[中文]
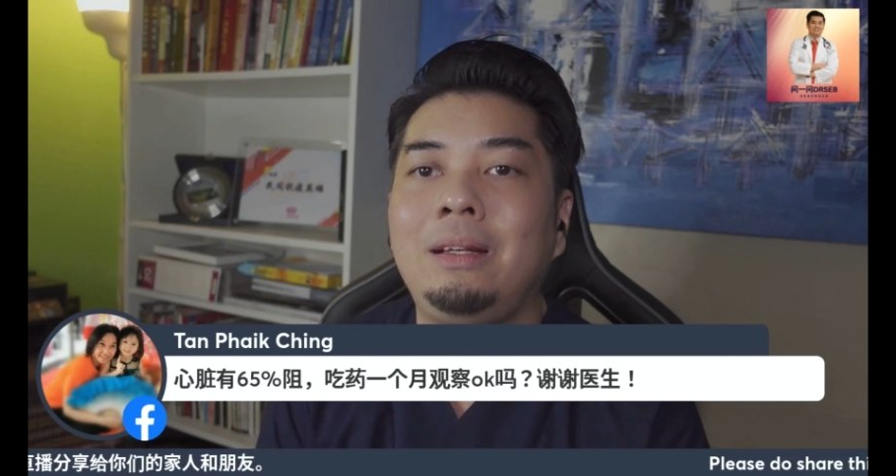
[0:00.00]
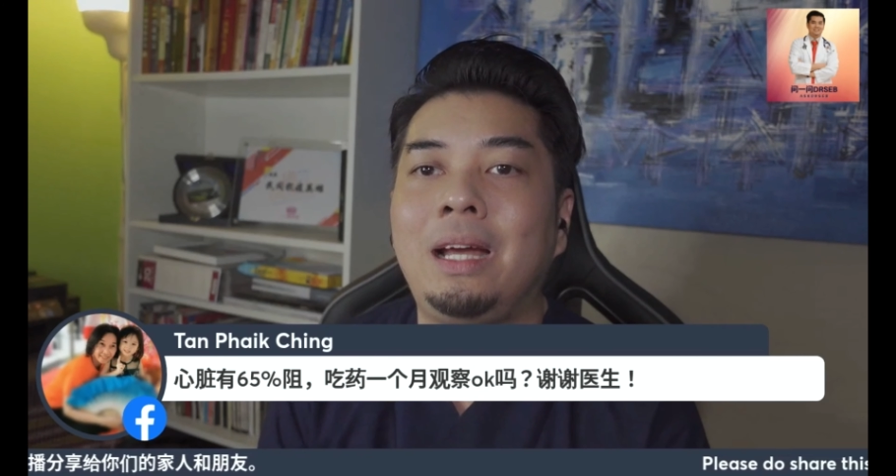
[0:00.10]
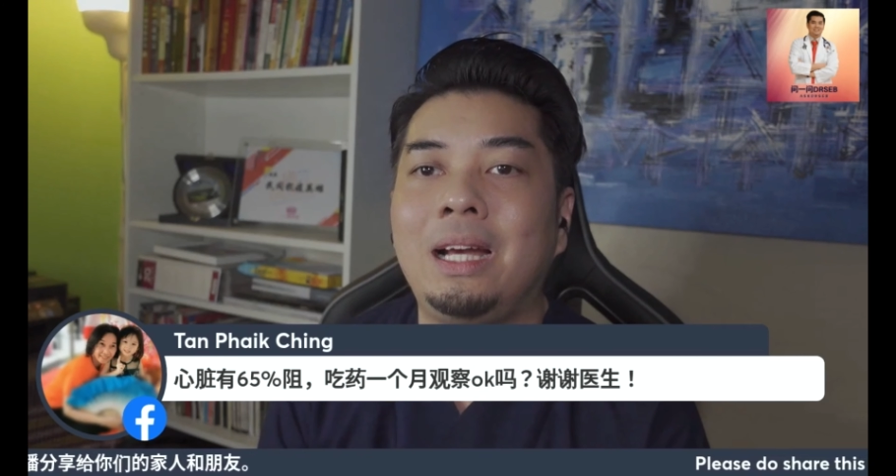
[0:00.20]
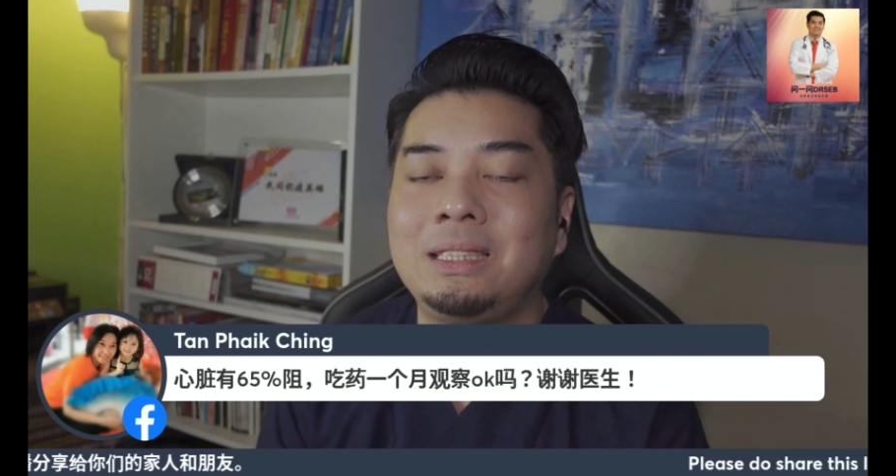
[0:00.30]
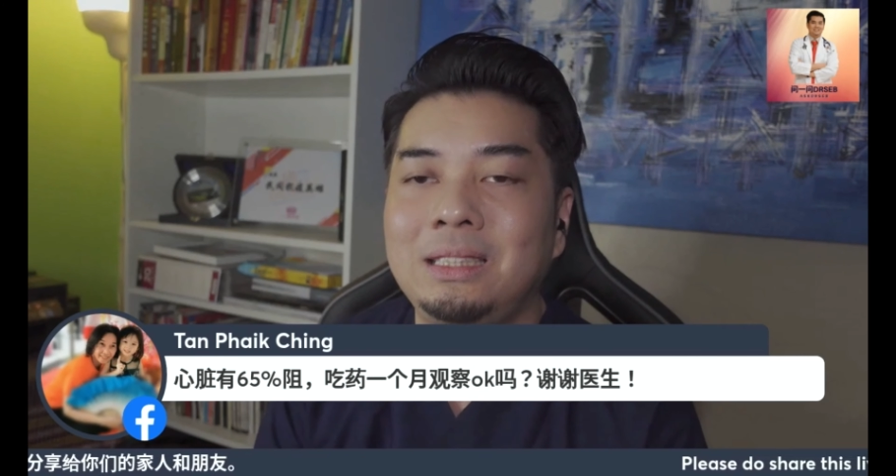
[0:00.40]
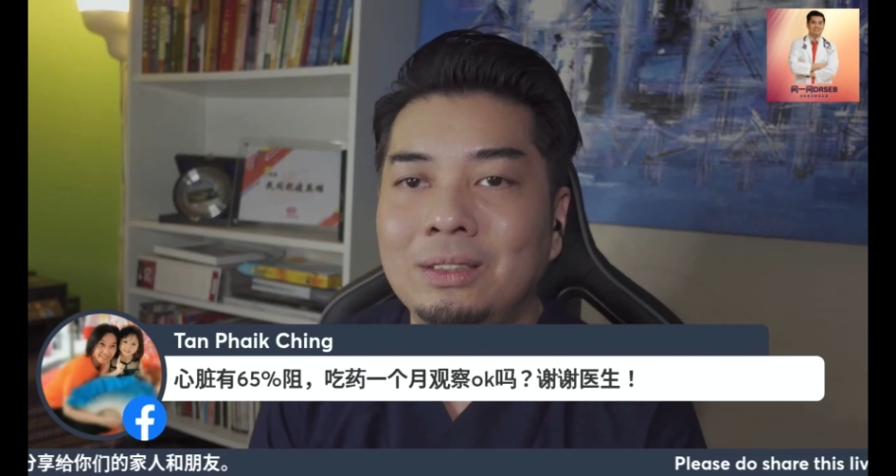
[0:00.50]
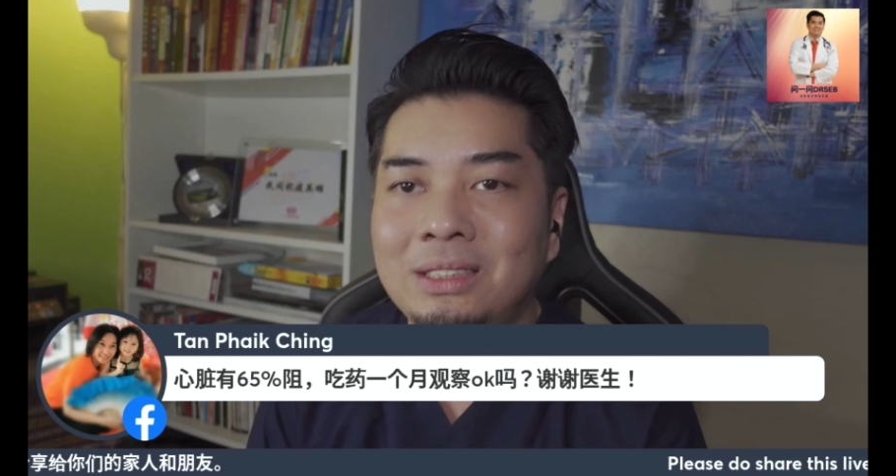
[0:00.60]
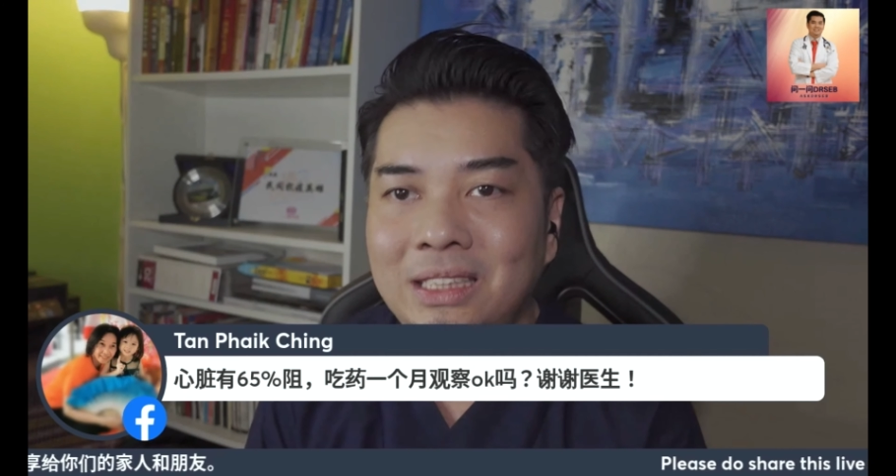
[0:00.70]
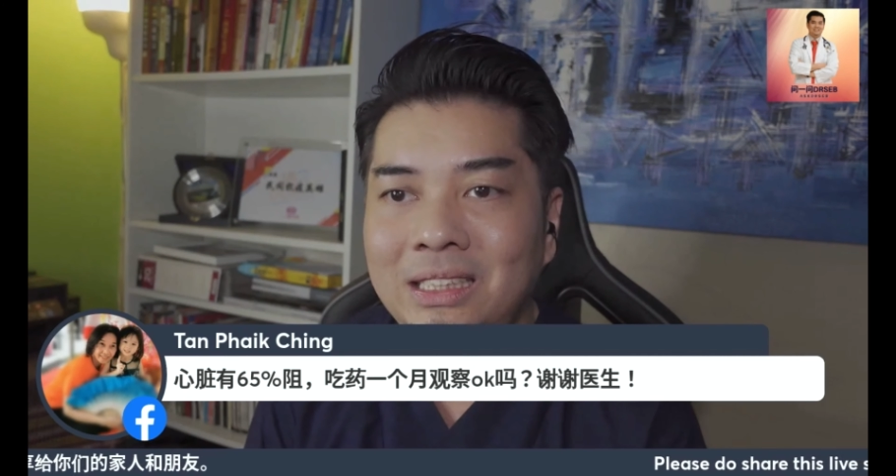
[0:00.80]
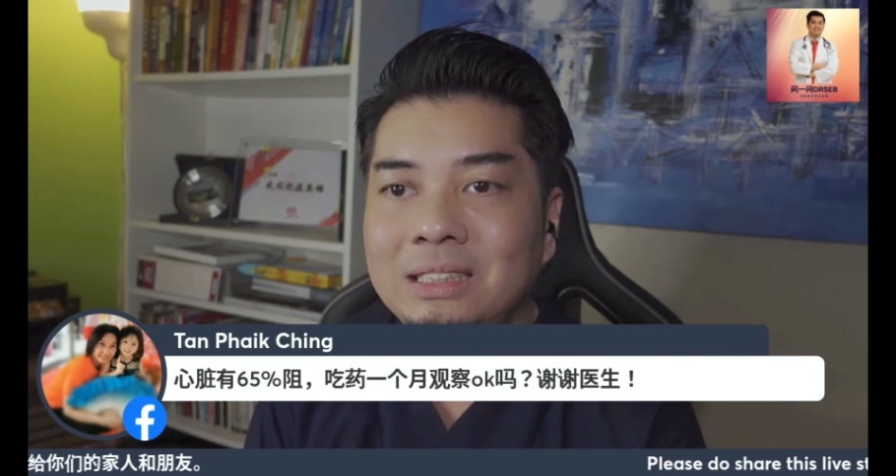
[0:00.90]
你还是要
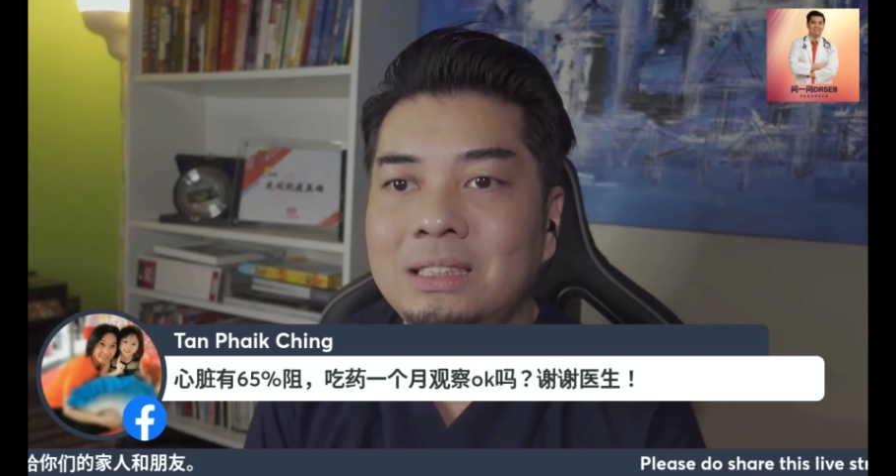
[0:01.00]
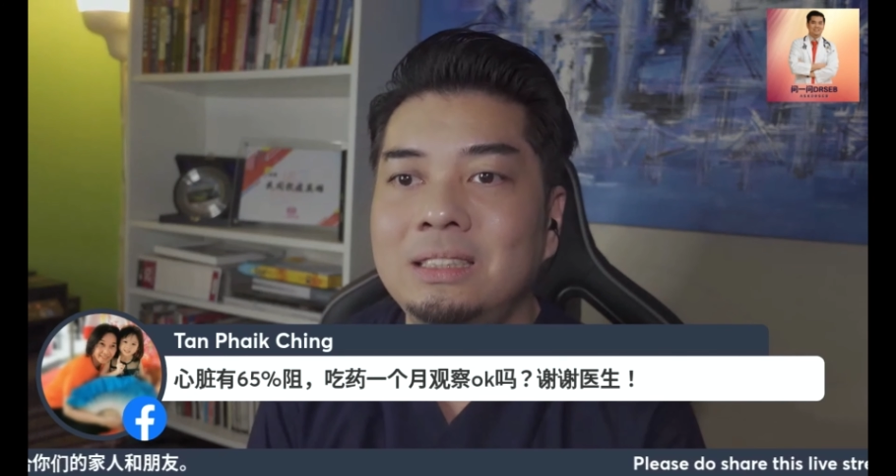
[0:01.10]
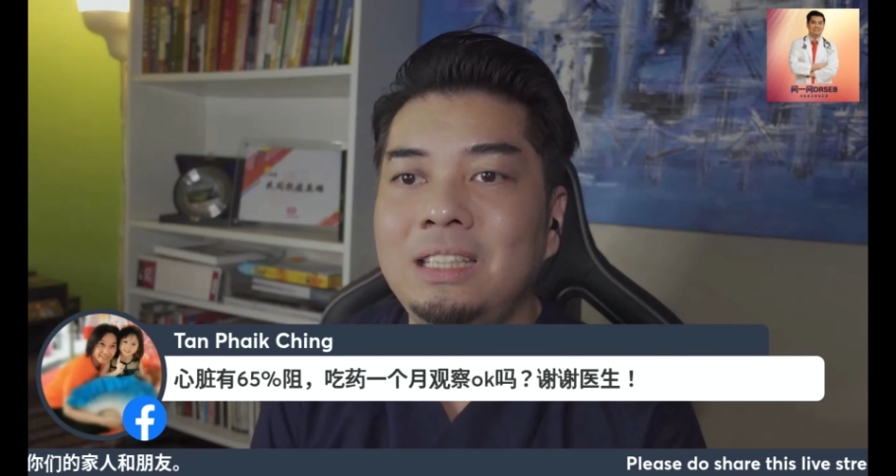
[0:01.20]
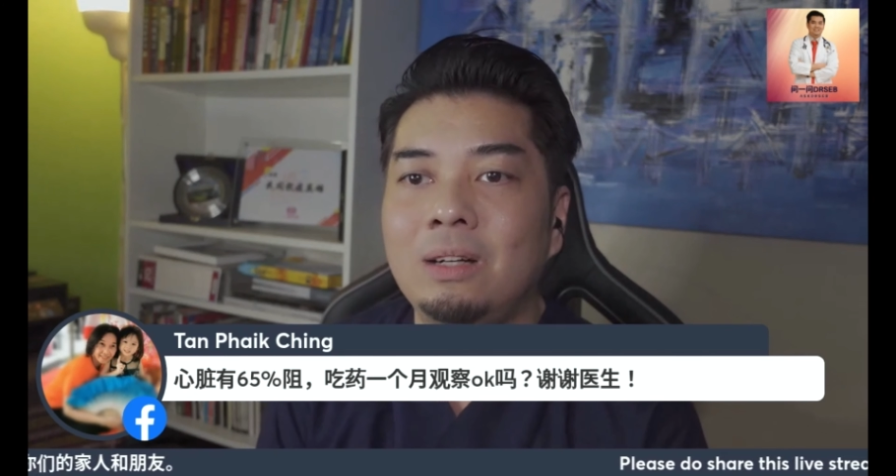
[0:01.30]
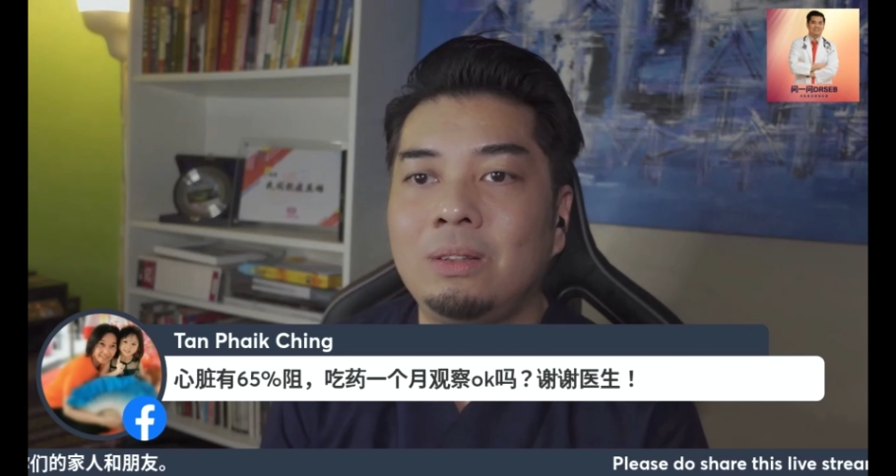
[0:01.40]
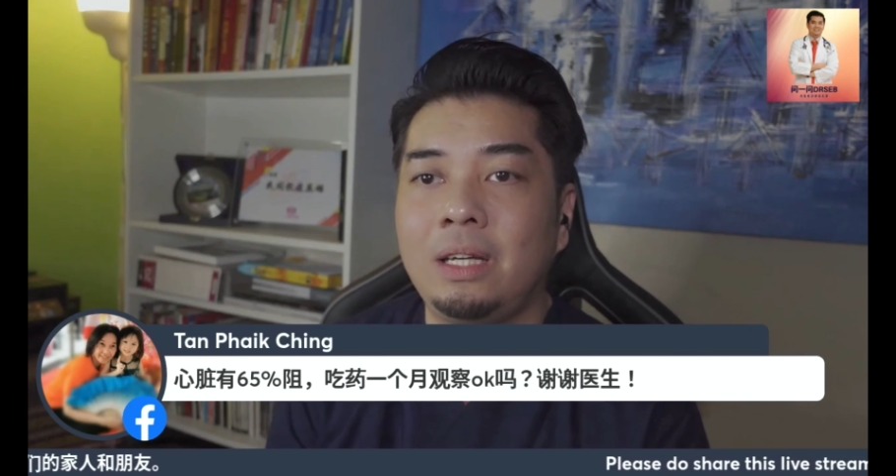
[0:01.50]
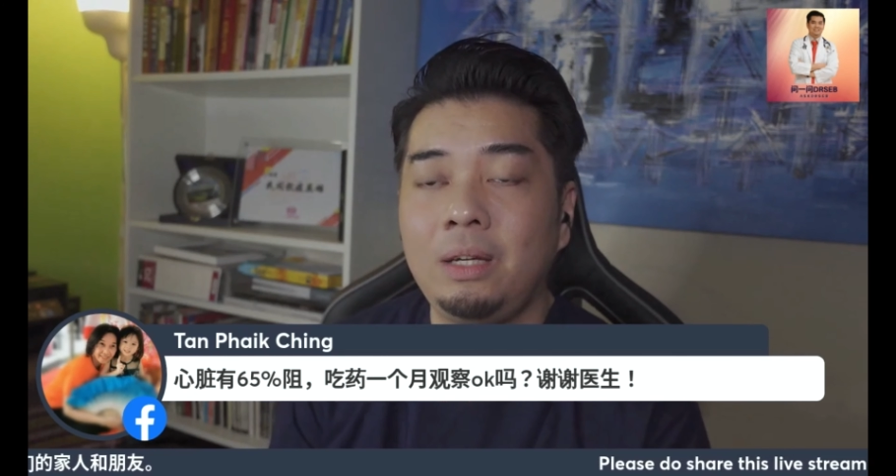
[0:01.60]
一直吃药的，